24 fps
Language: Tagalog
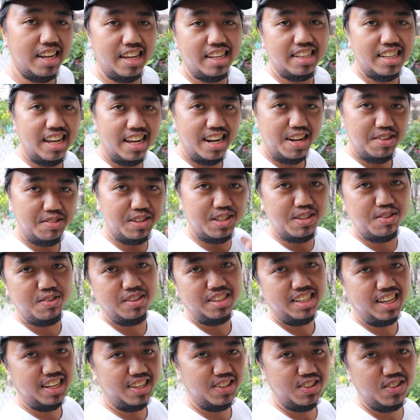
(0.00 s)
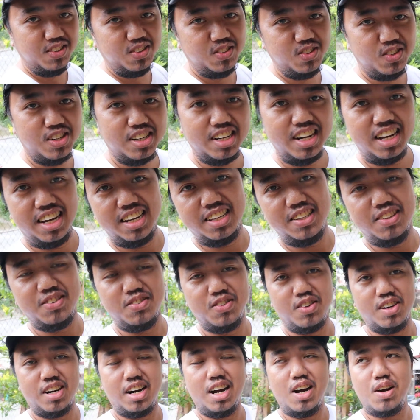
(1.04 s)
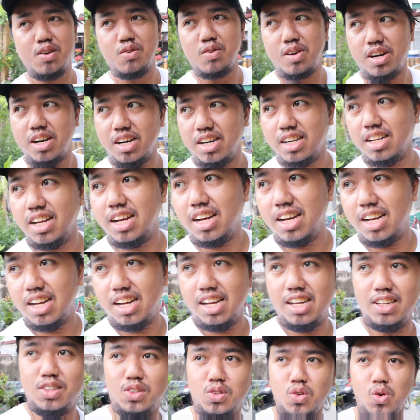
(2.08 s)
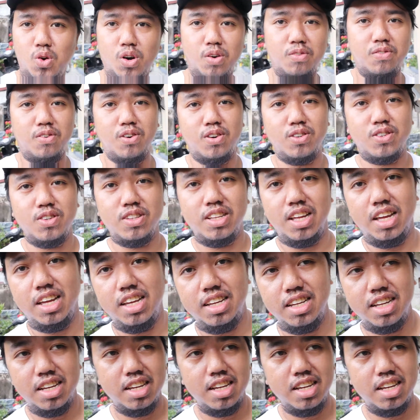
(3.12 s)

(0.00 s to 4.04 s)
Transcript: hinihintay namin dumating yung tour guide for our uh, tour for today,